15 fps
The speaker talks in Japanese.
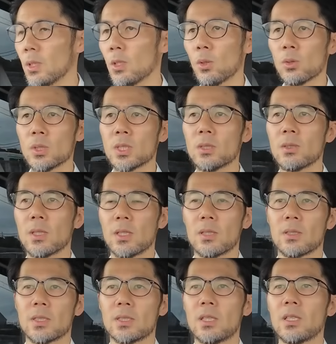移動の自由が
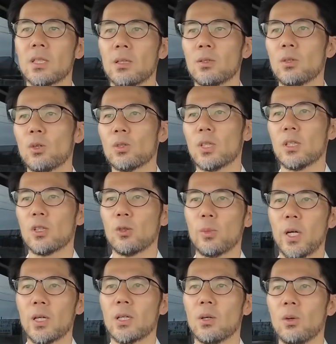なくて席から動くなっていう
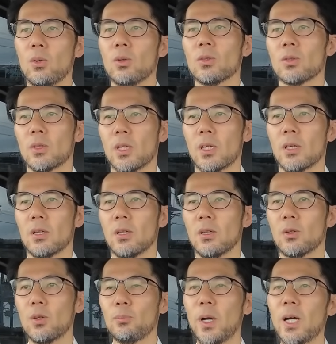場合が多いので
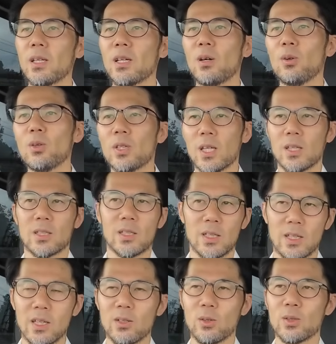これ場合が多いであって
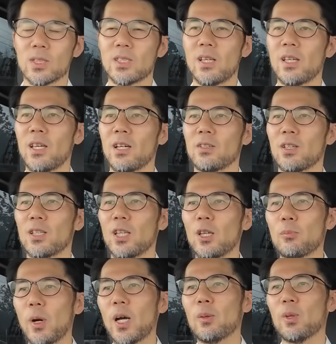ね結構ね制約が
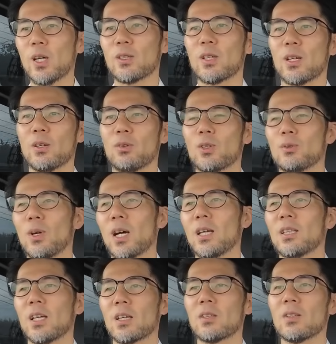ない場合もあるから分
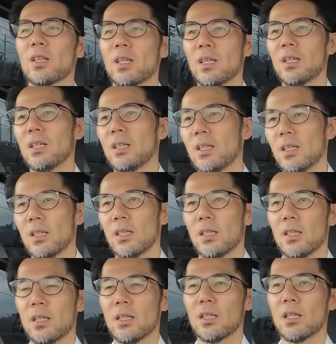かんないけどね
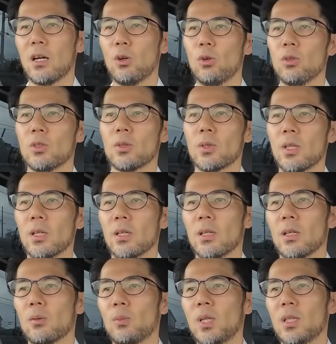が多いの
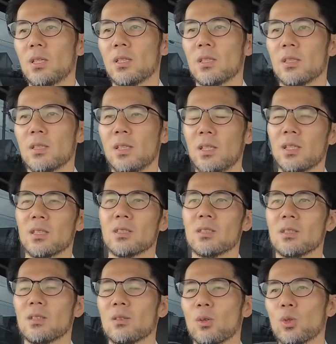でまあね
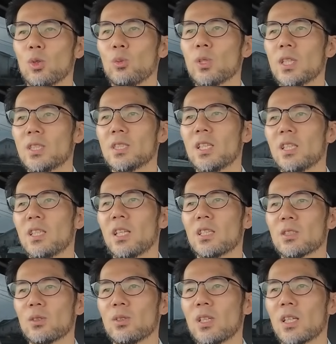お友達で来て
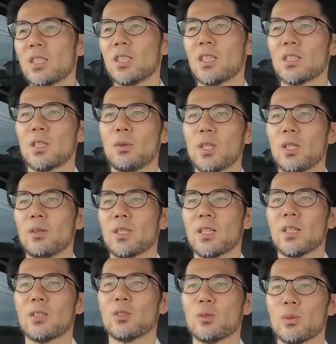らそんなガチャガチャわたわた
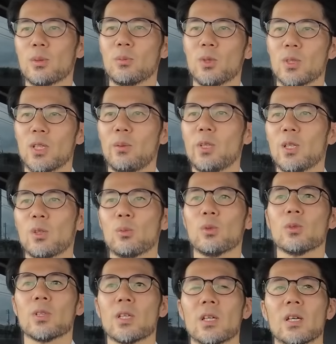やるのもダメだと
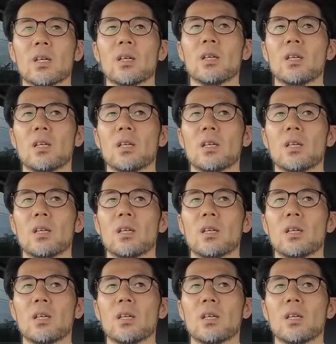思うんで